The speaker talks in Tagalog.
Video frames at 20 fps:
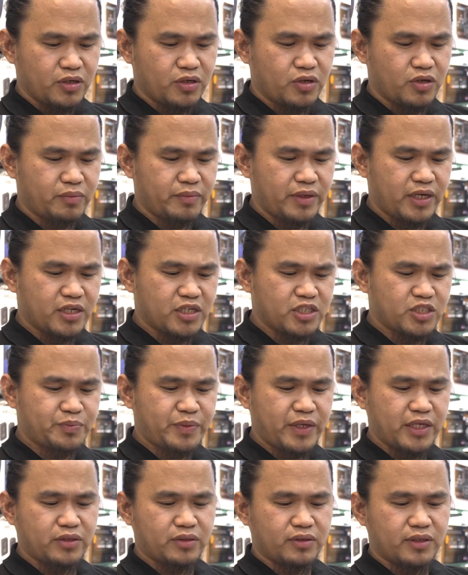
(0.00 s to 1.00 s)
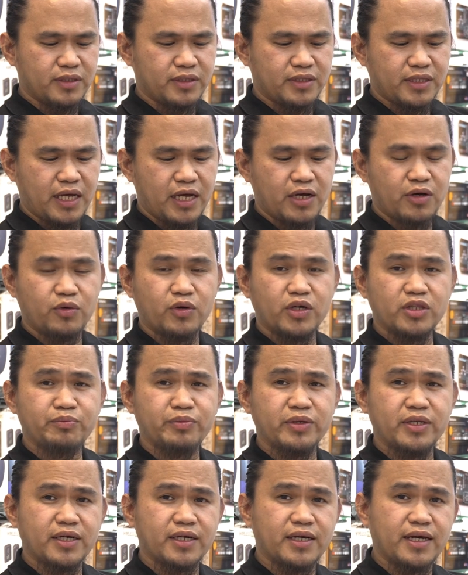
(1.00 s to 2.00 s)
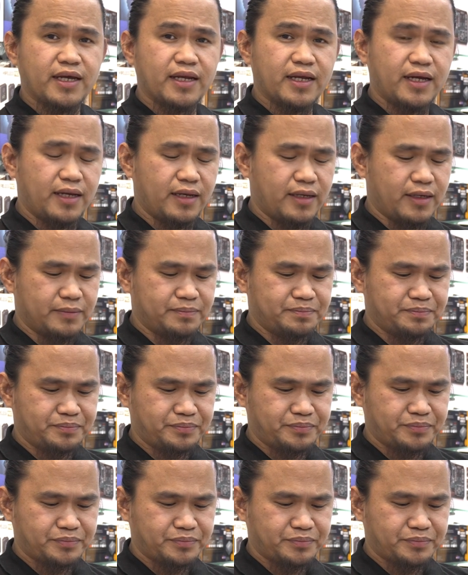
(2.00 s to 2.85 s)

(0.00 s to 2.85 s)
Kung may respeto kang tao at pinag-aralan,